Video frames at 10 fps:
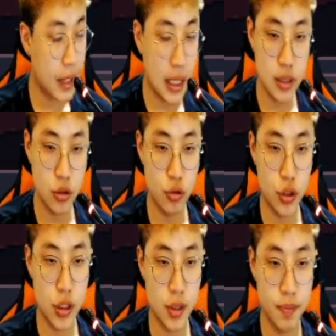아직
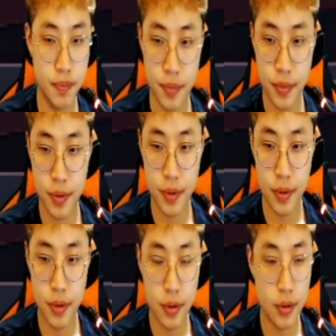60?
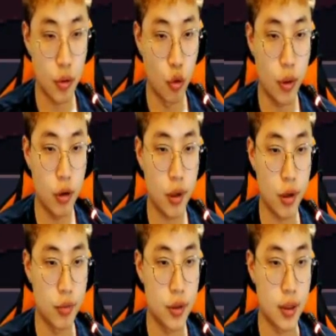나
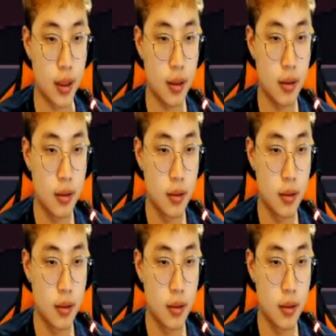500원밖에 없는데.